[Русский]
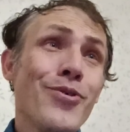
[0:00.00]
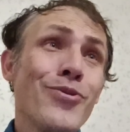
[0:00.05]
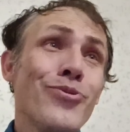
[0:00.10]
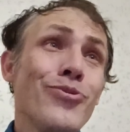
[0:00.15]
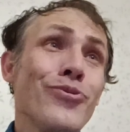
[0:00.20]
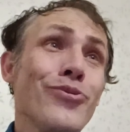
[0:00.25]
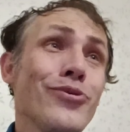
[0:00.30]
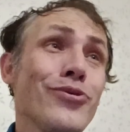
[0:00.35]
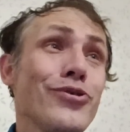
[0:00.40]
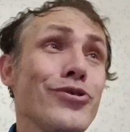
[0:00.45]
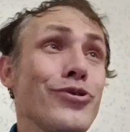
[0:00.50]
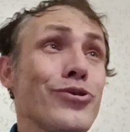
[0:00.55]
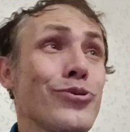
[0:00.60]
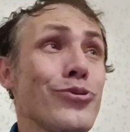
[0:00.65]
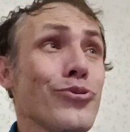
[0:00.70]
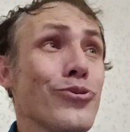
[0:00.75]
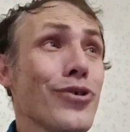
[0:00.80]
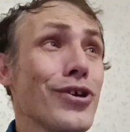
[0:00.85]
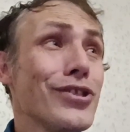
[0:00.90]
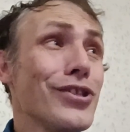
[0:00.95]
ну
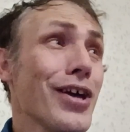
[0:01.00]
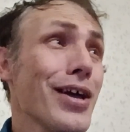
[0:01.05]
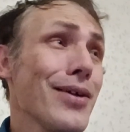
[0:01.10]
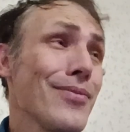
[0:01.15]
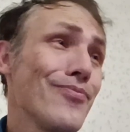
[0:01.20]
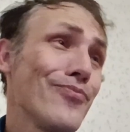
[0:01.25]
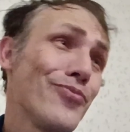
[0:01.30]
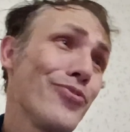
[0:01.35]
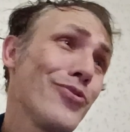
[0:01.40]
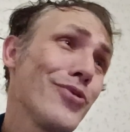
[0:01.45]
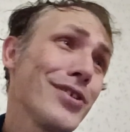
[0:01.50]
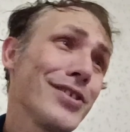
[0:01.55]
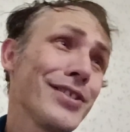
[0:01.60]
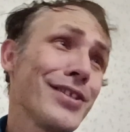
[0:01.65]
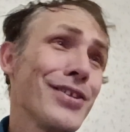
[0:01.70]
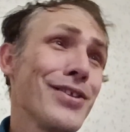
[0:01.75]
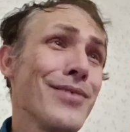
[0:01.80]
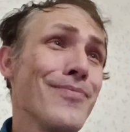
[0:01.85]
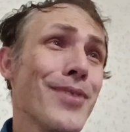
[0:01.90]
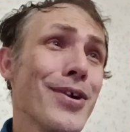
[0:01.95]
что, да
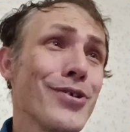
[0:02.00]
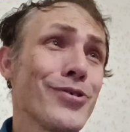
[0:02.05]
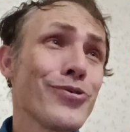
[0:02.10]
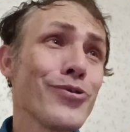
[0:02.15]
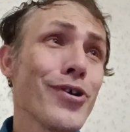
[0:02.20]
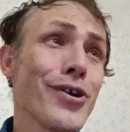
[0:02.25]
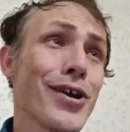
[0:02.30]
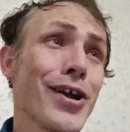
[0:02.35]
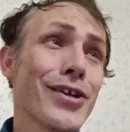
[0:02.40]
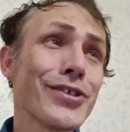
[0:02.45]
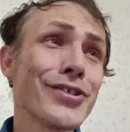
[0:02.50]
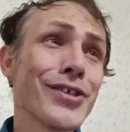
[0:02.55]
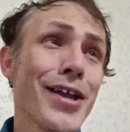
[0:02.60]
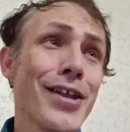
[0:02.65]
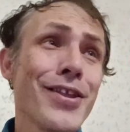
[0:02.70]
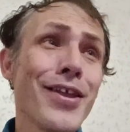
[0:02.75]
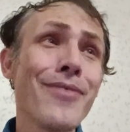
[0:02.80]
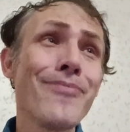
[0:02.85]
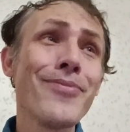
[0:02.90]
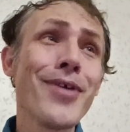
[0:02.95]
просто небольшое
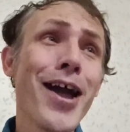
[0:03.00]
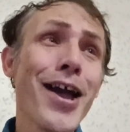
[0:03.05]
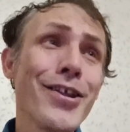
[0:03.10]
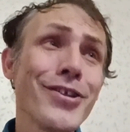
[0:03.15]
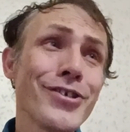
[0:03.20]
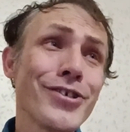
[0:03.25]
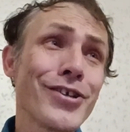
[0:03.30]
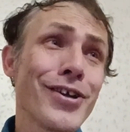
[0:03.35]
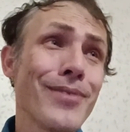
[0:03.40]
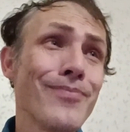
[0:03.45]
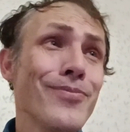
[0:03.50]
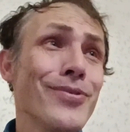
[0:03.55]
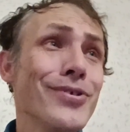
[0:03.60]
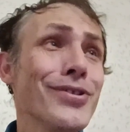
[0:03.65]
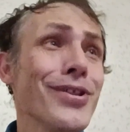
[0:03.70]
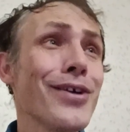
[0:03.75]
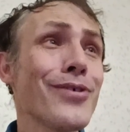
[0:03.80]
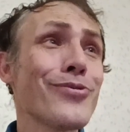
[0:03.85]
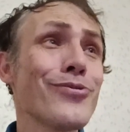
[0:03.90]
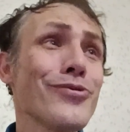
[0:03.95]
касание мячика
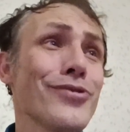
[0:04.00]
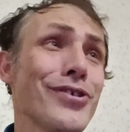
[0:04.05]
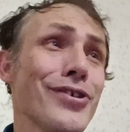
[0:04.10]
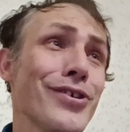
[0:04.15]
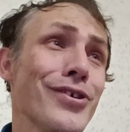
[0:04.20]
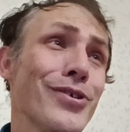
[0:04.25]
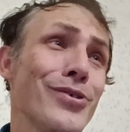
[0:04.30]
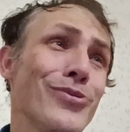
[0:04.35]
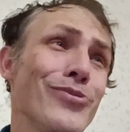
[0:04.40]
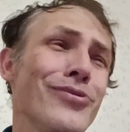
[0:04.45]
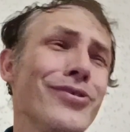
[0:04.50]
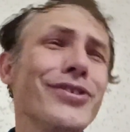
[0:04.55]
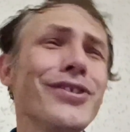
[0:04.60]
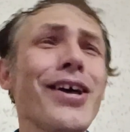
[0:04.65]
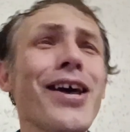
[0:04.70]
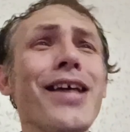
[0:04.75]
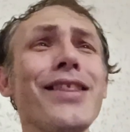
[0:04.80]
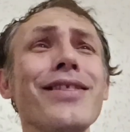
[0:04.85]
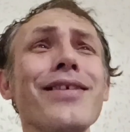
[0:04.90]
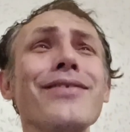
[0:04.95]
была руки. Ну за
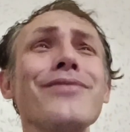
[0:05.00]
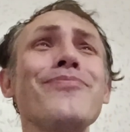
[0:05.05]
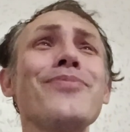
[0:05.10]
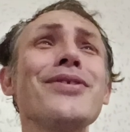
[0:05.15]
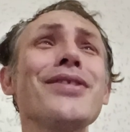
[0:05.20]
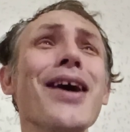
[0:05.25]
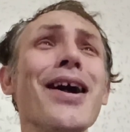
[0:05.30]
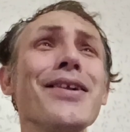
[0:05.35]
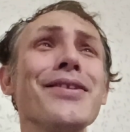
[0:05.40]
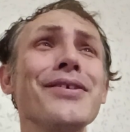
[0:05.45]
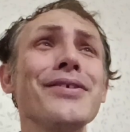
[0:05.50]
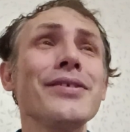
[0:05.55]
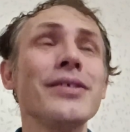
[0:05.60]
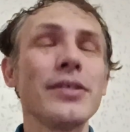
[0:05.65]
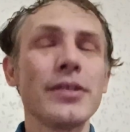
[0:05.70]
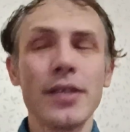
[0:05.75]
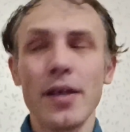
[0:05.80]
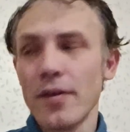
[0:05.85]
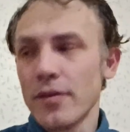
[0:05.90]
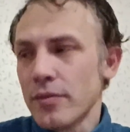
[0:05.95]
это пенальти не
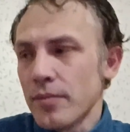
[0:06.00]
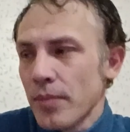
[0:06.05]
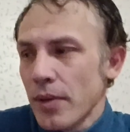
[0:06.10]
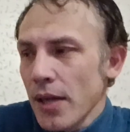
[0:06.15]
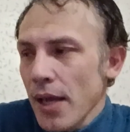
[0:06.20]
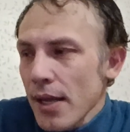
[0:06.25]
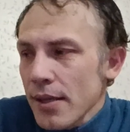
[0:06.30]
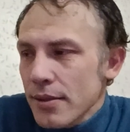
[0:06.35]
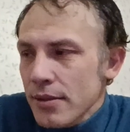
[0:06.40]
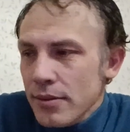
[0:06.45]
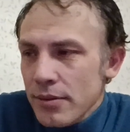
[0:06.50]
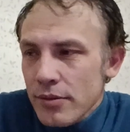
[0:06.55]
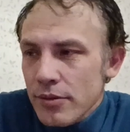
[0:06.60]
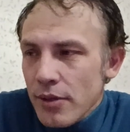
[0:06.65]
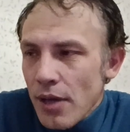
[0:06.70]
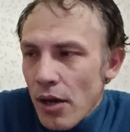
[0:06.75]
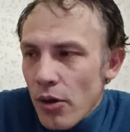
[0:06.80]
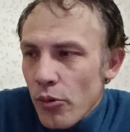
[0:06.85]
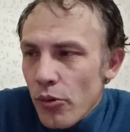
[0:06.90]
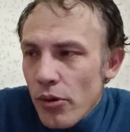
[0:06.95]
ставят. Блять,
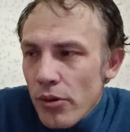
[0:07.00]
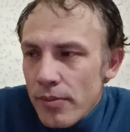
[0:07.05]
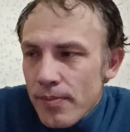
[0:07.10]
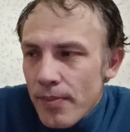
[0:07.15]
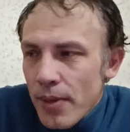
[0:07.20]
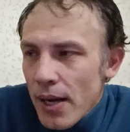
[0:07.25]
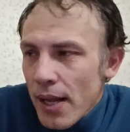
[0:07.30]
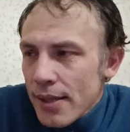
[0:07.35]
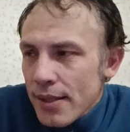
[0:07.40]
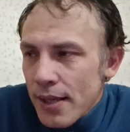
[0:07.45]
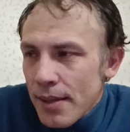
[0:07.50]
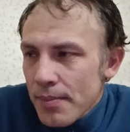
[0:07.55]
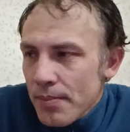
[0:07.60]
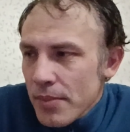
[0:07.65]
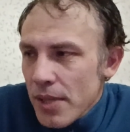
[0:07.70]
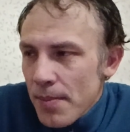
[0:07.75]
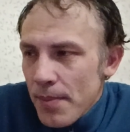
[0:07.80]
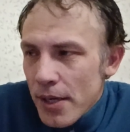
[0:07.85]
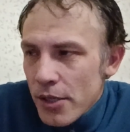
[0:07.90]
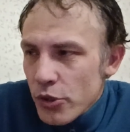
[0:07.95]
какое, блять
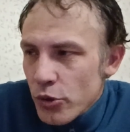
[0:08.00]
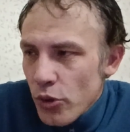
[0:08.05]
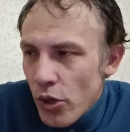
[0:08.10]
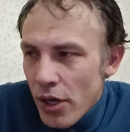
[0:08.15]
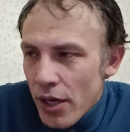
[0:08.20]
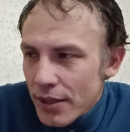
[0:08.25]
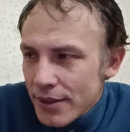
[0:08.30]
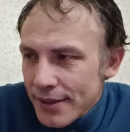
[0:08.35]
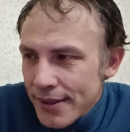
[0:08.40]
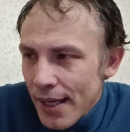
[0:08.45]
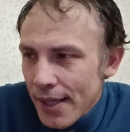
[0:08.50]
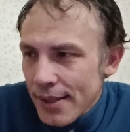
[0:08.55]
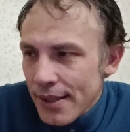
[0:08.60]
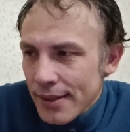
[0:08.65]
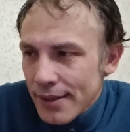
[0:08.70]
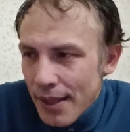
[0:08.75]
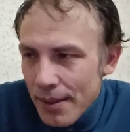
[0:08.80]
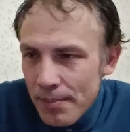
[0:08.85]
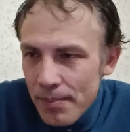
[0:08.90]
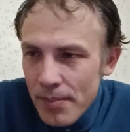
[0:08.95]
небольшое касание.
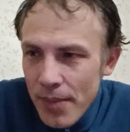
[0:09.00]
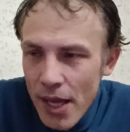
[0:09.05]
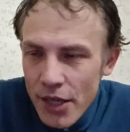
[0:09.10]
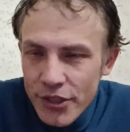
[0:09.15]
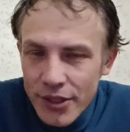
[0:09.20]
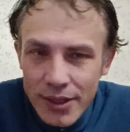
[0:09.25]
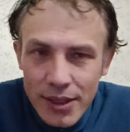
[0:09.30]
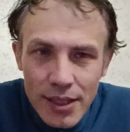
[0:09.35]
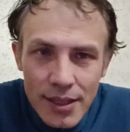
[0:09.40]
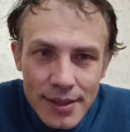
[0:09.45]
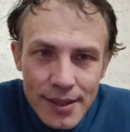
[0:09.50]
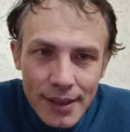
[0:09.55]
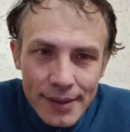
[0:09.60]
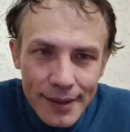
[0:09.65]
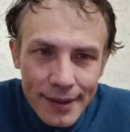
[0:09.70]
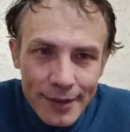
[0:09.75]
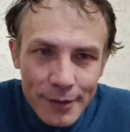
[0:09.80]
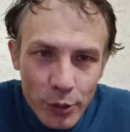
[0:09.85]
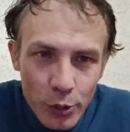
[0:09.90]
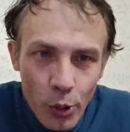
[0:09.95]
Там мяч отлетел
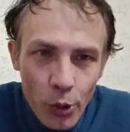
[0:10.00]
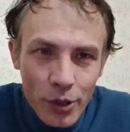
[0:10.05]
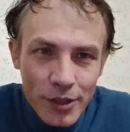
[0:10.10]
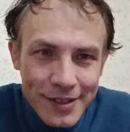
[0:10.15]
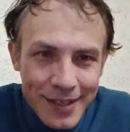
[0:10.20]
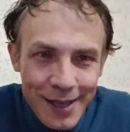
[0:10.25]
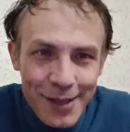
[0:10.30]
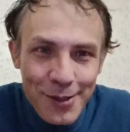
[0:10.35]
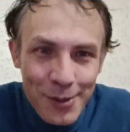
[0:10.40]
от локтя,